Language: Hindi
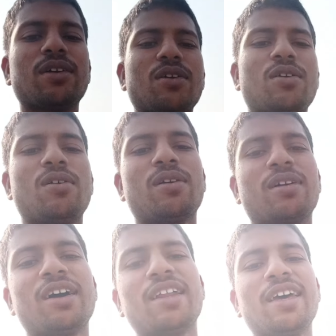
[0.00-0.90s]
और कह
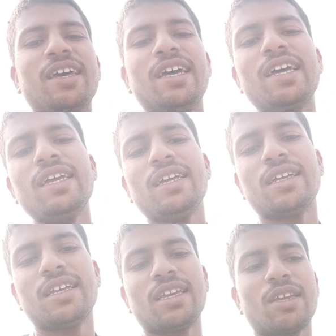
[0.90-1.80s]
रहे हैं
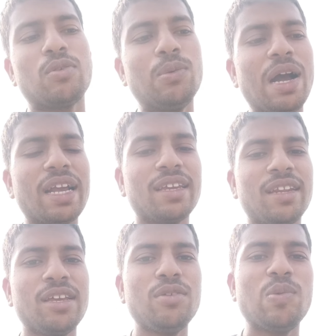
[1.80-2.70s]
कि हुआ कि नहीं
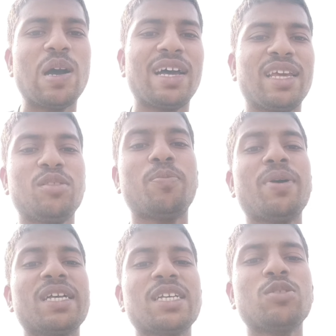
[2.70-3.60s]
हुआ नहीं तो
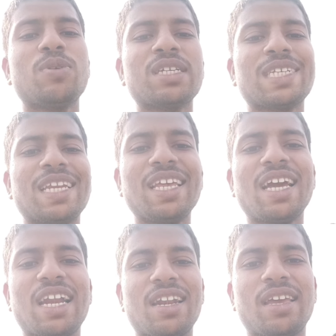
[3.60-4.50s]
पैसा तुम्हारा सैलरी काट
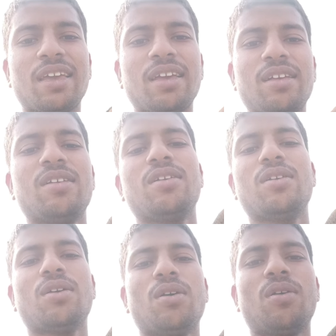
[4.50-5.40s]
लेंगे
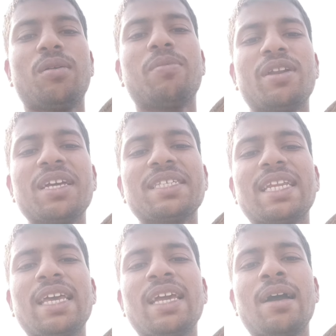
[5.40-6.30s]
और बढ़िया से नहीं
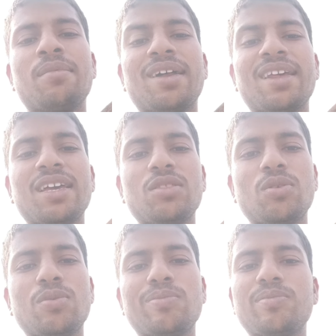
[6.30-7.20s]
काम कर रहे हैं तो
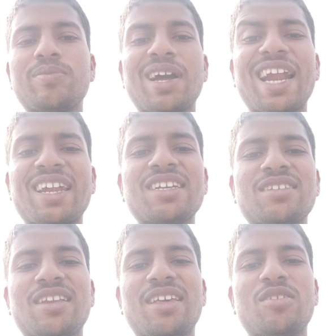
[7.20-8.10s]
काटने चल
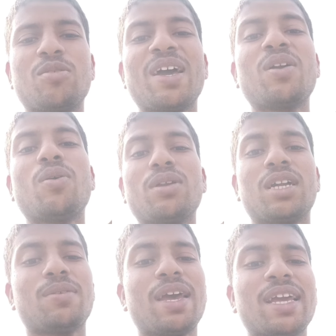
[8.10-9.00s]
रहे हैं तो भाई कौन
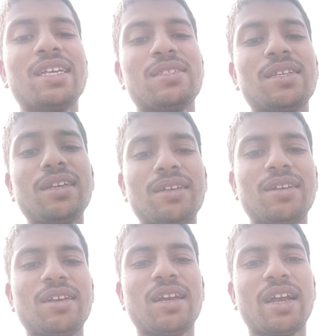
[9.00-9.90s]
कटवाएगा इनसे
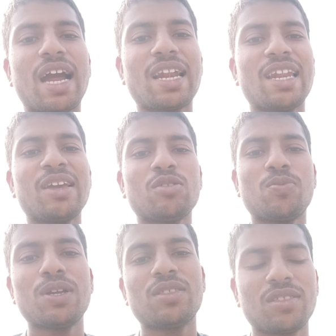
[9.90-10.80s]
काट लेंगे तो फिर
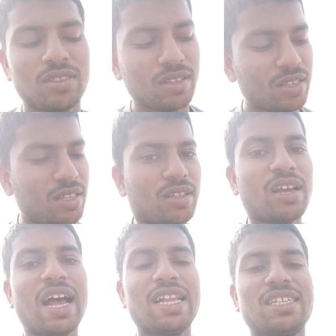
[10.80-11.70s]

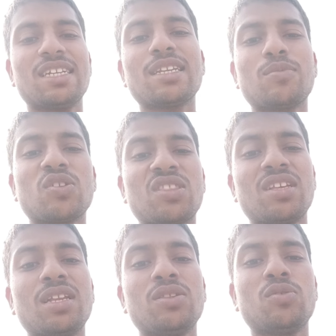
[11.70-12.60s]
आज की डेट में तो थ्री
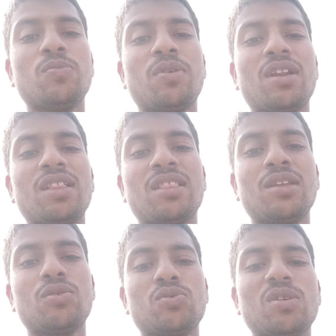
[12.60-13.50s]
सुई पड़ रहा है तीन को
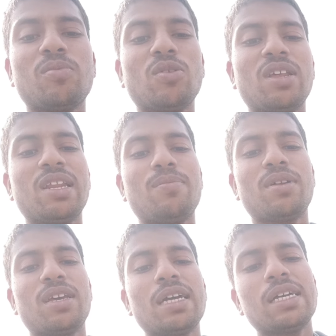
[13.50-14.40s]
सुई हमको लेना
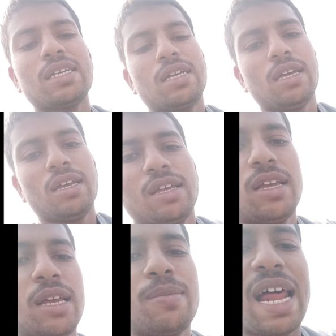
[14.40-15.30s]
पड़ेगा एक बार हाई